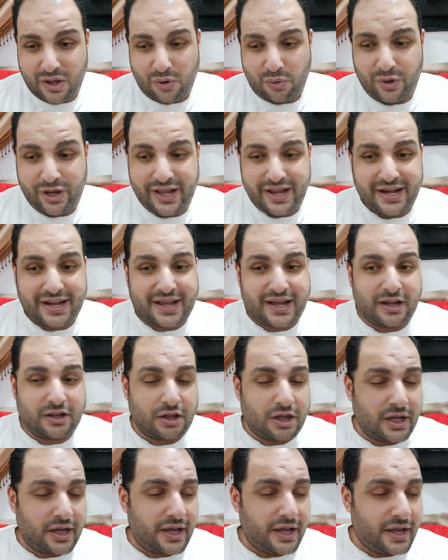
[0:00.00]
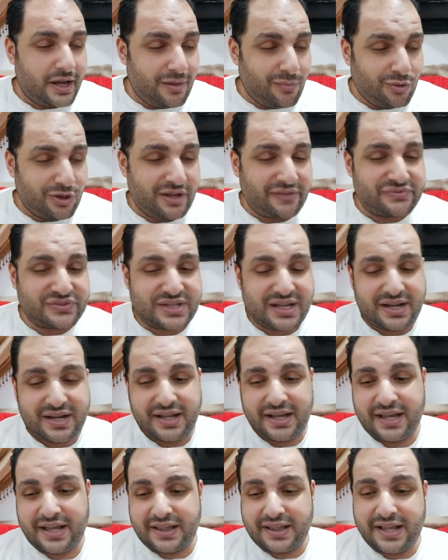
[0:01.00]
والقناة المنافسة
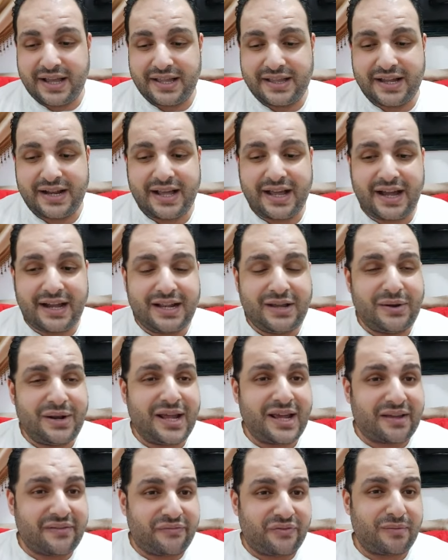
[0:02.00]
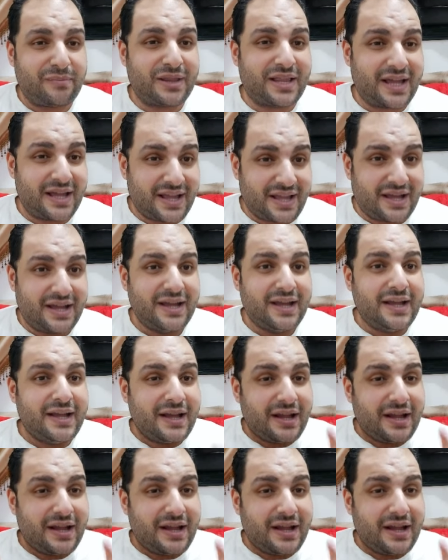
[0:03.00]
للنادي الأهلي ولكن في البداية